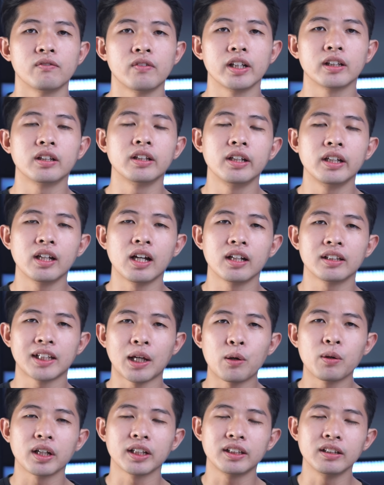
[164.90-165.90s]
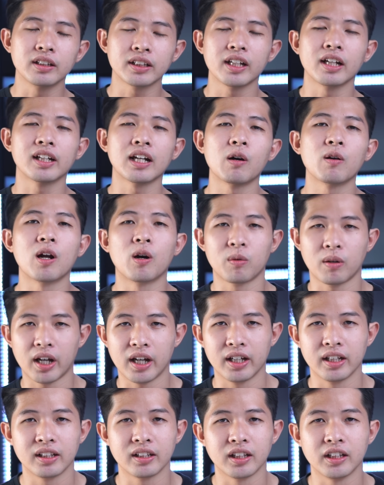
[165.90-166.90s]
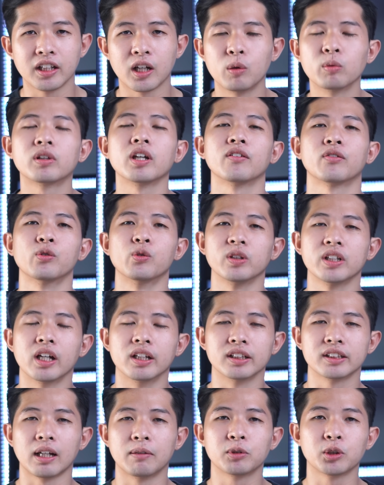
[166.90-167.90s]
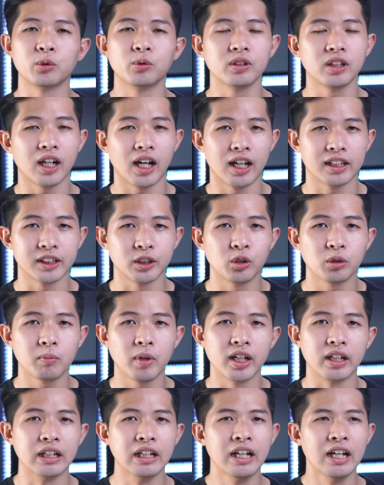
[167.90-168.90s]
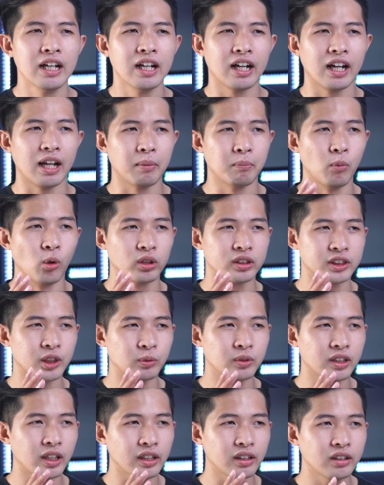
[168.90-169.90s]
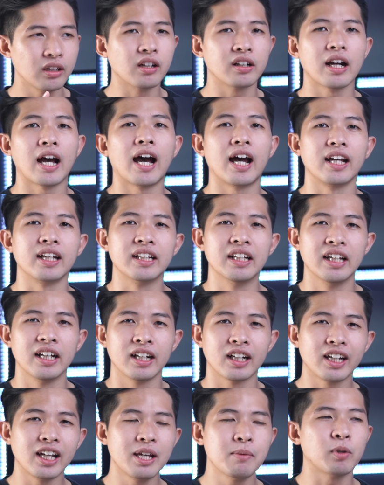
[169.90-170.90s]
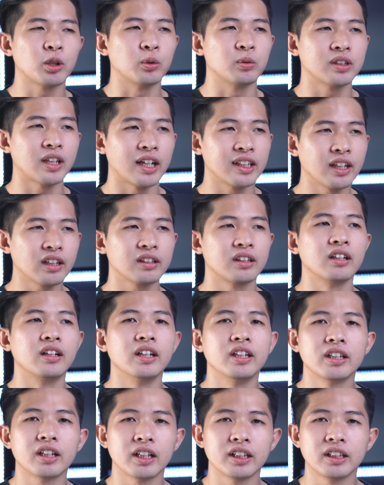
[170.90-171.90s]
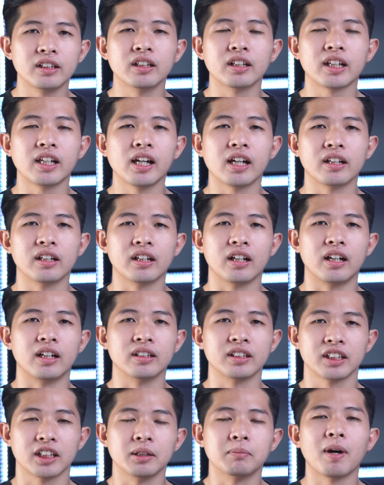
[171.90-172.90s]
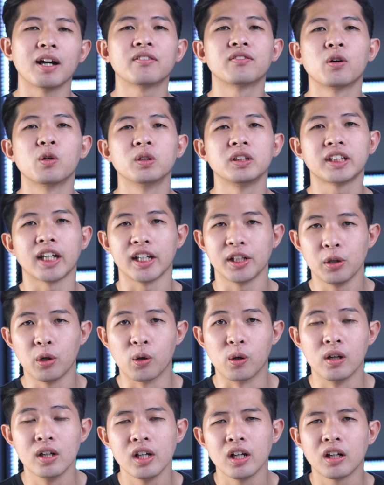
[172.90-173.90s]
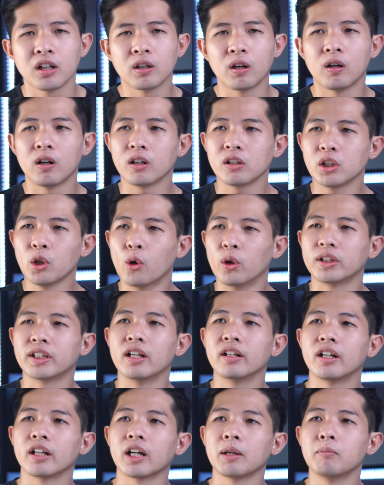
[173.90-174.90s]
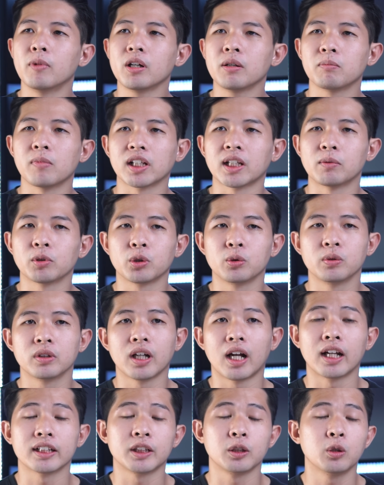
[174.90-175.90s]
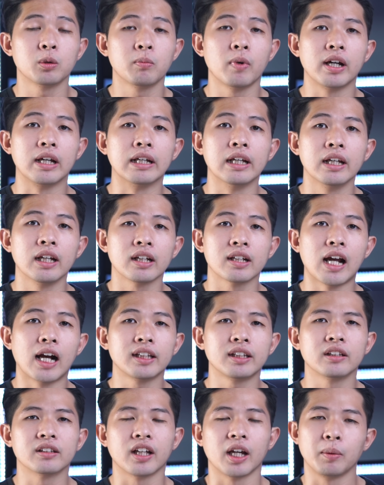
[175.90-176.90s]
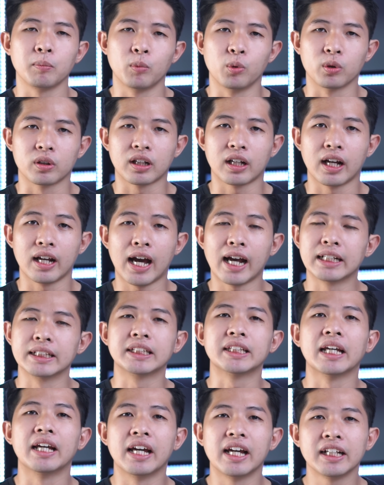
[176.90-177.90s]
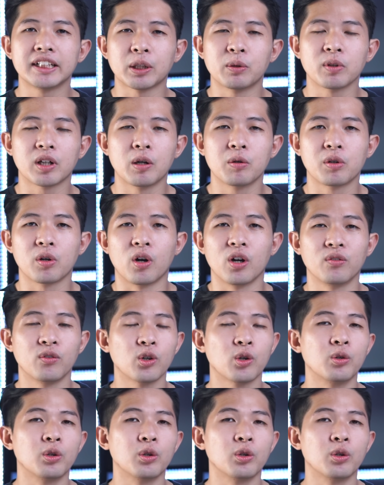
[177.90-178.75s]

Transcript: Vậy thì à, sau cái sự kiện đau lòng này thì không thể phủ nhận Samsung Galaxy Note 7 là một trong những cái tượng đài khi mà chúng ta nhắc tới những cái sự kiện à, smartphone cháy nổ. Nó nổi tiếng đến cái mức mà Samsung Galaxy Note 7 đã trở thành một cái ảnh chế trong câu nói vô